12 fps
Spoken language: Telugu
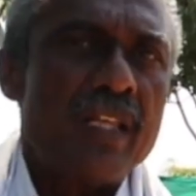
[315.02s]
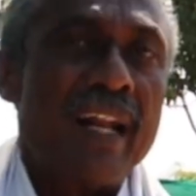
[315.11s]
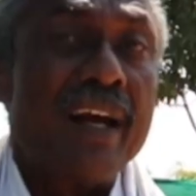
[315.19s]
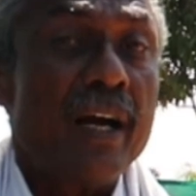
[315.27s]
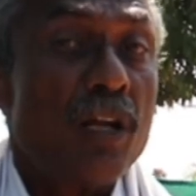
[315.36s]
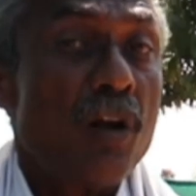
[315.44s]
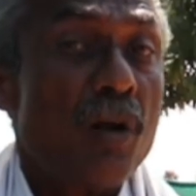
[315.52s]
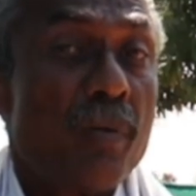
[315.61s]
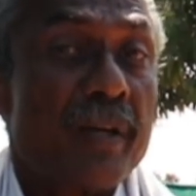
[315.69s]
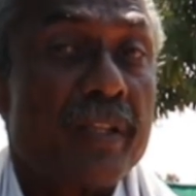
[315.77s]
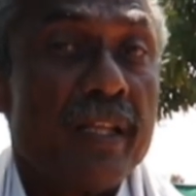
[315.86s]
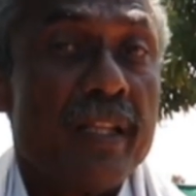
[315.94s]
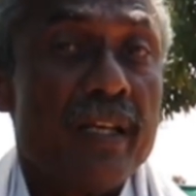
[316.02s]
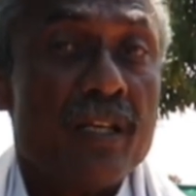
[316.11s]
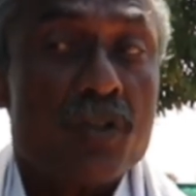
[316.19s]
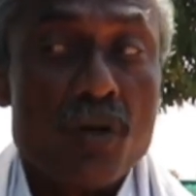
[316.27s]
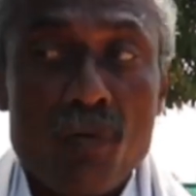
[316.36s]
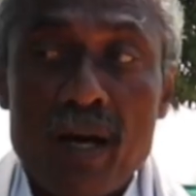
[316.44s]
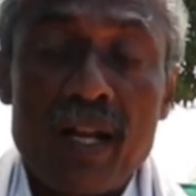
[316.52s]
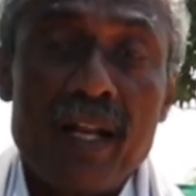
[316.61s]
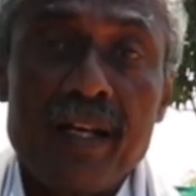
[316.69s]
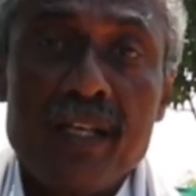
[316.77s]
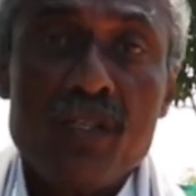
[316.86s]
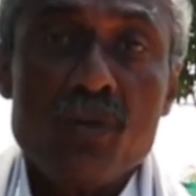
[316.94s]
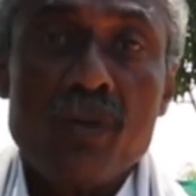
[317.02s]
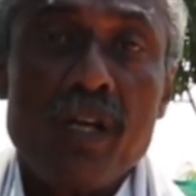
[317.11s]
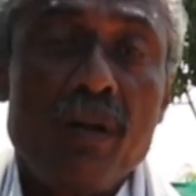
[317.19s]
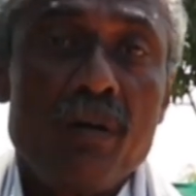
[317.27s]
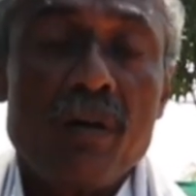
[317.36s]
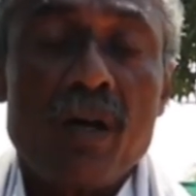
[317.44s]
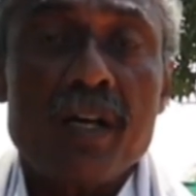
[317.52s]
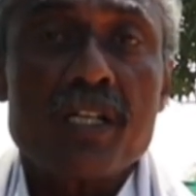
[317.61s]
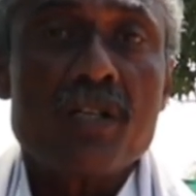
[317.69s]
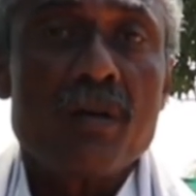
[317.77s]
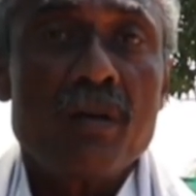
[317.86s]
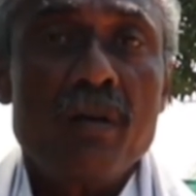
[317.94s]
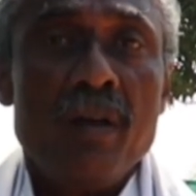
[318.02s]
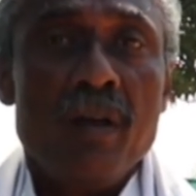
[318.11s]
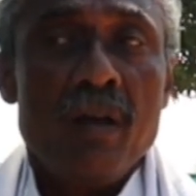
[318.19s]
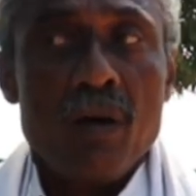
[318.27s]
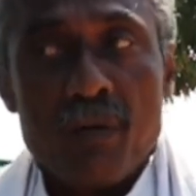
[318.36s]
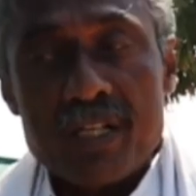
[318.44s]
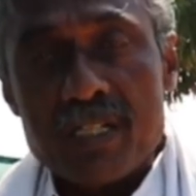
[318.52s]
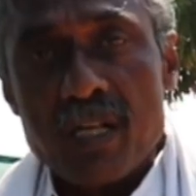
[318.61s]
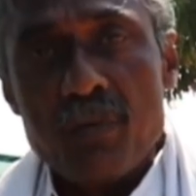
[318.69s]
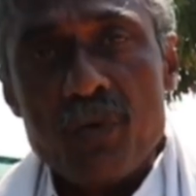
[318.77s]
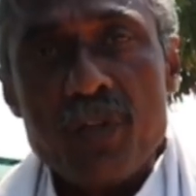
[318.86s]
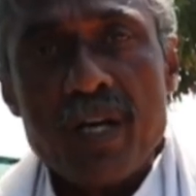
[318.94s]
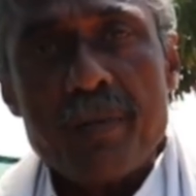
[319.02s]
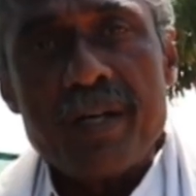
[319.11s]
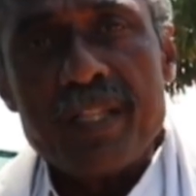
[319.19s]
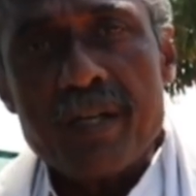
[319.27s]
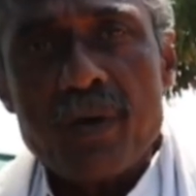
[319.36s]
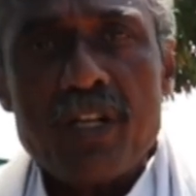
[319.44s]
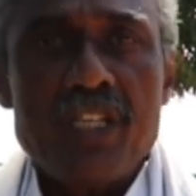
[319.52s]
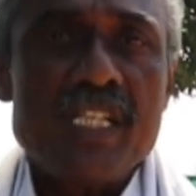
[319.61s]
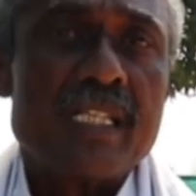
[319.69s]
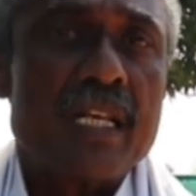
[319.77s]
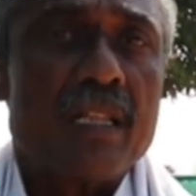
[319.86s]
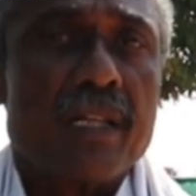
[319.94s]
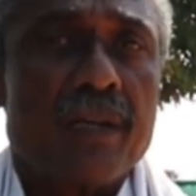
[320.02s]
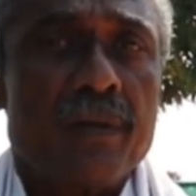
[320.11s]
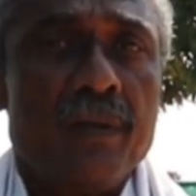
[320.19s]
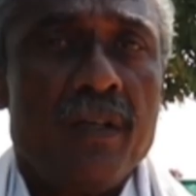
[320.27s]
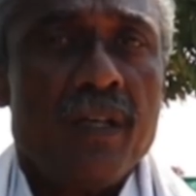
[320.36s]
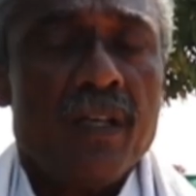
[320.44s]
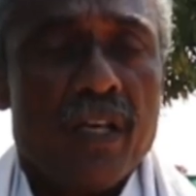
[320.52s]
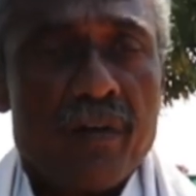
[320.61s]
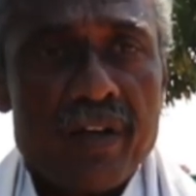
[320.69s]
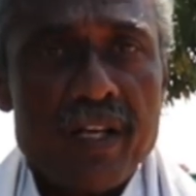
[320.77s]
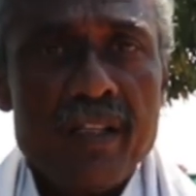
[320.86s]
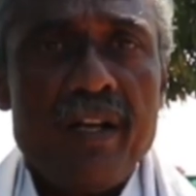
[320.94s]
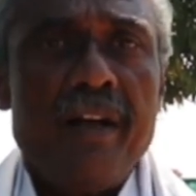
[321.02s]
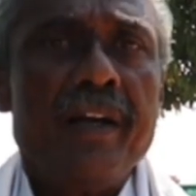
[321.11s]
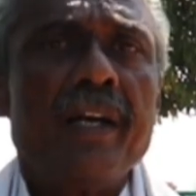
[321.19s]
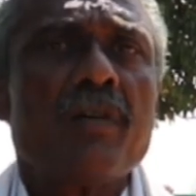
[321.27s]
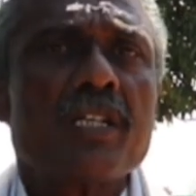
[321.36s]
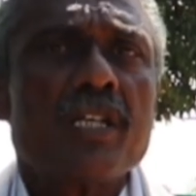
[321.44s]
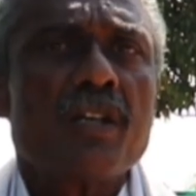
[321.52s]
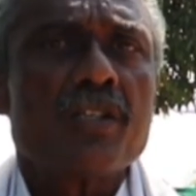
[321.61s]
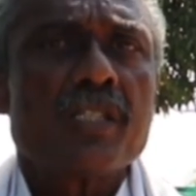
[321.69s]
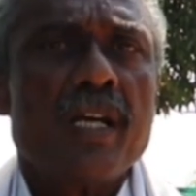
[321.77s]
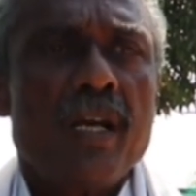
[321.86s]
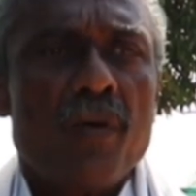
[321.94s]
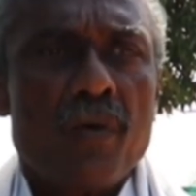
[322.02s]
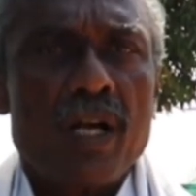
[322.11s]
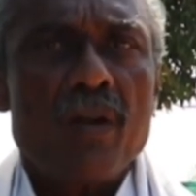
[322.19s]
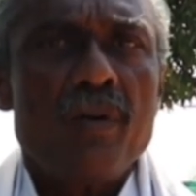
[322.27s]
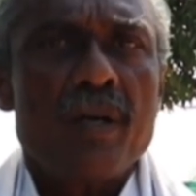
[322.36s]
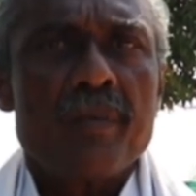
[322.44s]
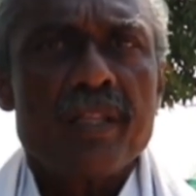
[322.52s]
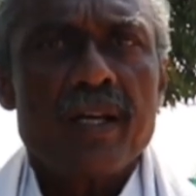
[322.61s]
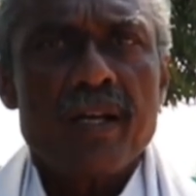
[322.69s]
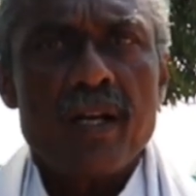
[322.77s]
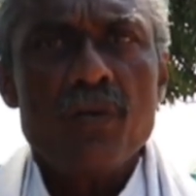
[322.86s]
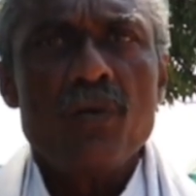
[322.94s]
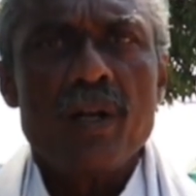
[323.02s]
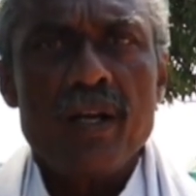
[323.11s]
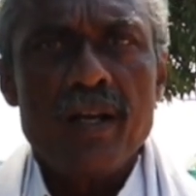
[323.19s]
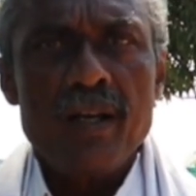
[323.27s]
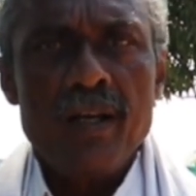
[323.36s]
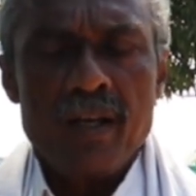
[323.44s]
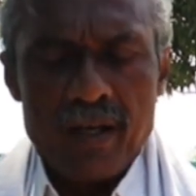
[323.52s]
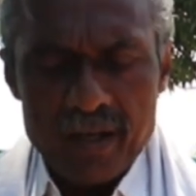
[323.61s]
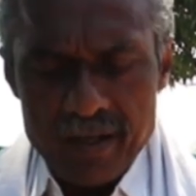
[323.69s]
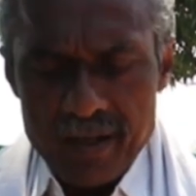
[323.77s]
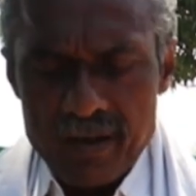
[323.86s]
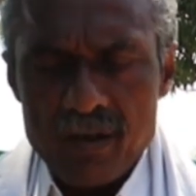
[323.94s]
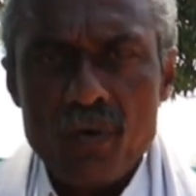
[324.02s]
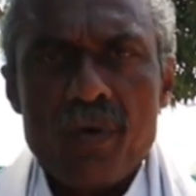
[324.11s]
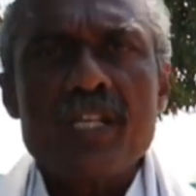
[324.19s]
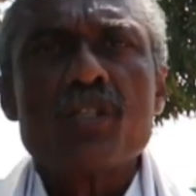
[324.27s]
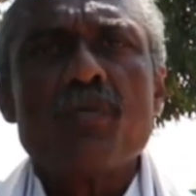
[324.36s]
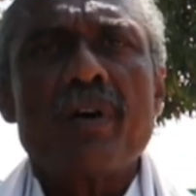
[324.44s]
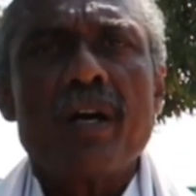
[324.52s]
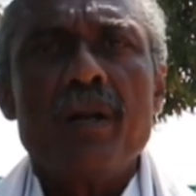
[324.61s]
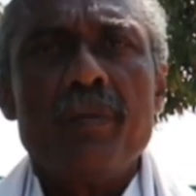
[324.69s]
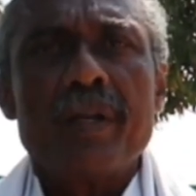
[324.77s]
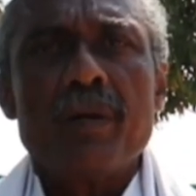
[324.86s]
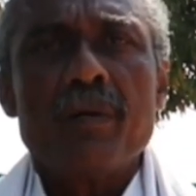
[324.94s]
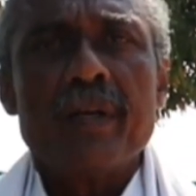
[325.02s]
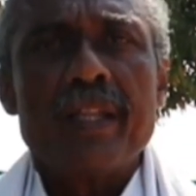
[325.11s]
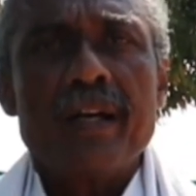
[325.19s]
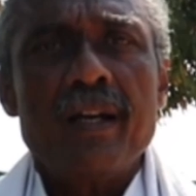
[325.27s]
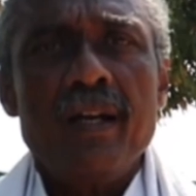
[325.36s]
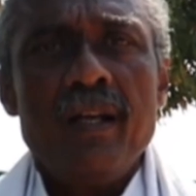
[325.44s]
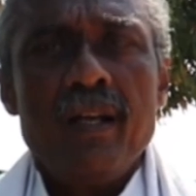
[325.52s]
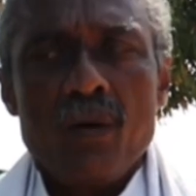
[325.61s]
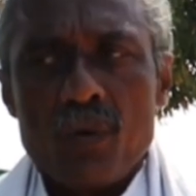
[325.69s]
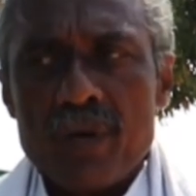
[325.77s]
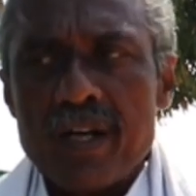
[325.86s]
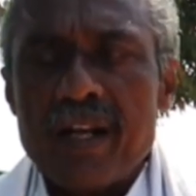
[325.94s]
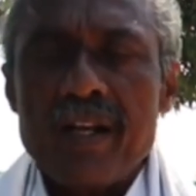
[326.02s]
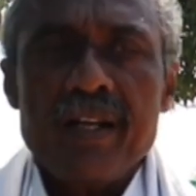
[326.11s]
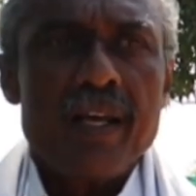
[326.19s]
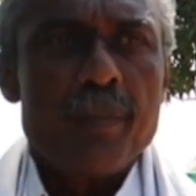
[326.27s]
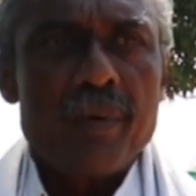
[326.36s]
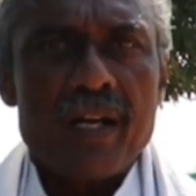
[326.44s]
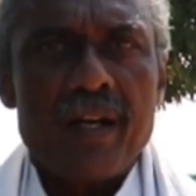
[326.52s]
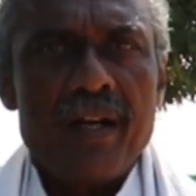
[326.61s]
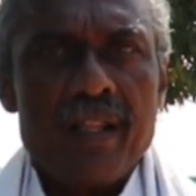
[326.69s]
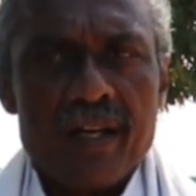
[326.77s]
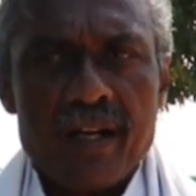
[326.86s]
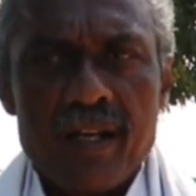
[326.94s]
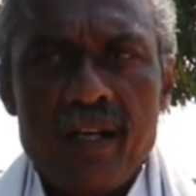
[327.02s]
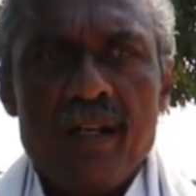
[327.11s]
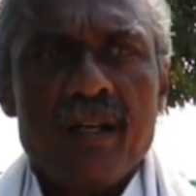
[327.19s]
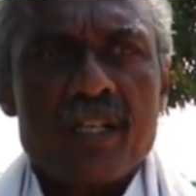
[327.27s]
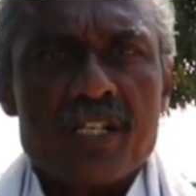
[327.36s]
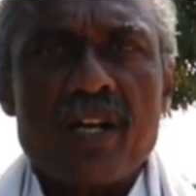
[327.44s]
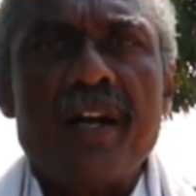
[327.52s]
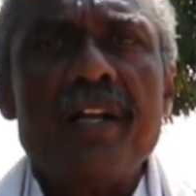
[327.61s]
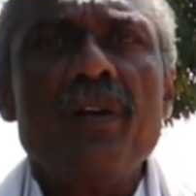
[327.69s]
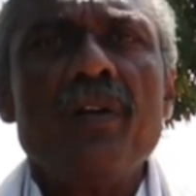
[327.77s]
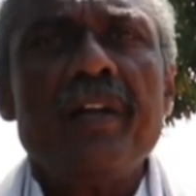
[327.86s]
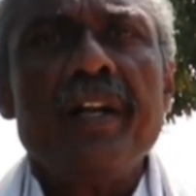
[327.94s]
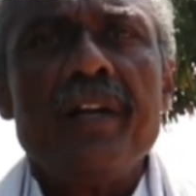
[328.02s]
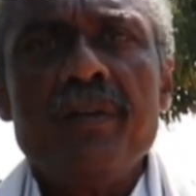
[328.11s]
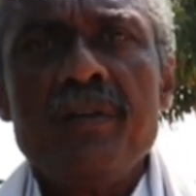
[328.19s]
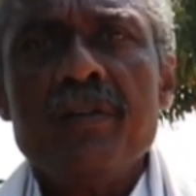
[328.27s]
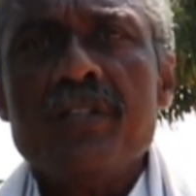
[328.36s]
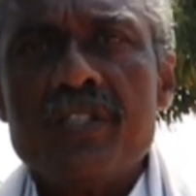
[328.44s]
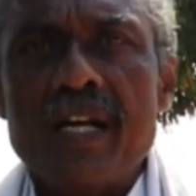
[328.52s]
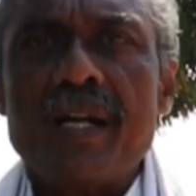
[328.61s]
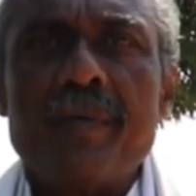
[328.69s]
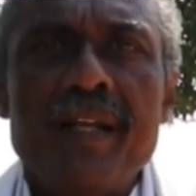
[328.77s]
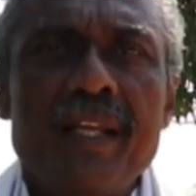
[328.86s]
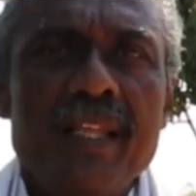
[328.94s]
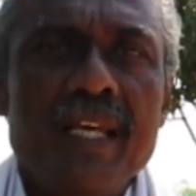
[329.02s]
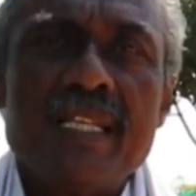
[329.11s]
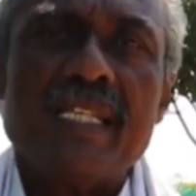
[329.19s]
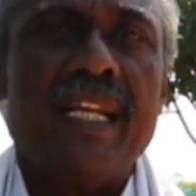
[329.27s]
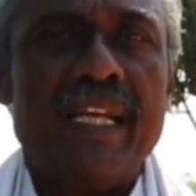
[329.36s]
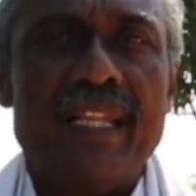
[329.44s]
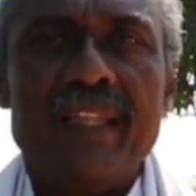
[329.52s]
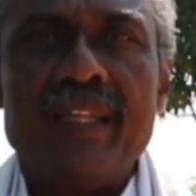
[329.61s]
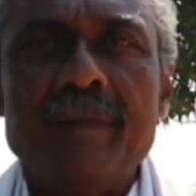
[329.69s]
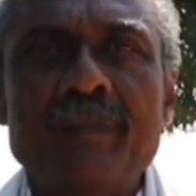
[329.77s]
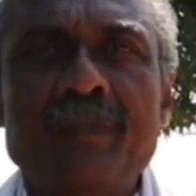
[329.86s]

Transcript: తెలంగాణలో పడుతుంది సో వాళ్ళకి జూలైలో ఆగస్టులో వర్షాలు ముందుగా పడితే వాళ్ళు తీసుకెళ్తారు ఎవరికైతే లేటుగా వర్షాలు వస్తాయో వాళ్ళకు కూడా మన దగ్గర అనుకూలంగా కరెక్ట్ వయసు మొక్కలు మన ఒక దగ్గర ఉండడానికి ఏర్పాట్లు అనేది ఇక్కడ స్టార్టింగ్లోనే నేను చేయడం అనేది జరిగింది